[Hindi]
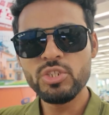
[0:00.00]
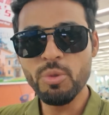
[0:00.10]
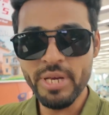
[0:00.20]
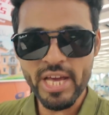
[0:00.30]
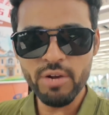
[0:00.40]

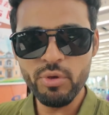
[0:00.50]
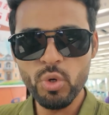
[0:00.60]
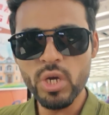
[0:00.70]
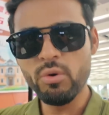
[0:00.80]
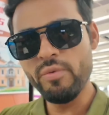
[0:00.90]
जो मेरा
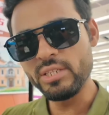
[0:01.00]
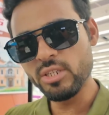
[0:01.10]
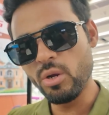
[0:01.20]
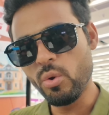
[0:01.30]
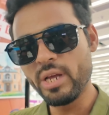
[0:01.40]
रिव्यू है वो
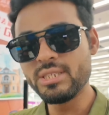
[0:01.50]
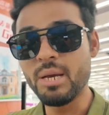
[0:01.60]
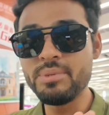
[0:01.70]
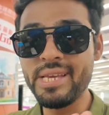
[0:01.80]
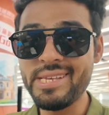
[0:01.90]
वेस्ट लोगों का
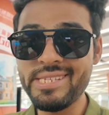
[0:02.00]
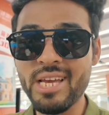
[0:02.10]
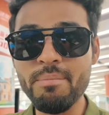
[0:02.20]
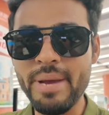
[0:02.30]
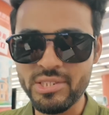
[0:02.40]
सबसे ईजी
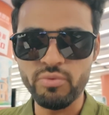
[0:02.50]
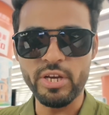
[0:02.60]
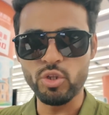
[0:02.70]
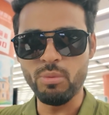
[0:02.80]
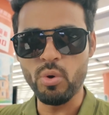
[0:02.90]
एंड बेस्ट
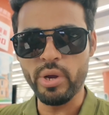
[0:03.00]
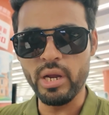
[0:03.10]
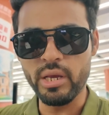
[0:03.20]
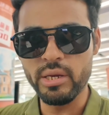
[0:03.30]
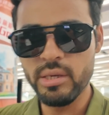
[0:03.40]
वे है तुम लोगों के
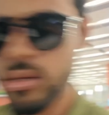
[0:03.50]
लिए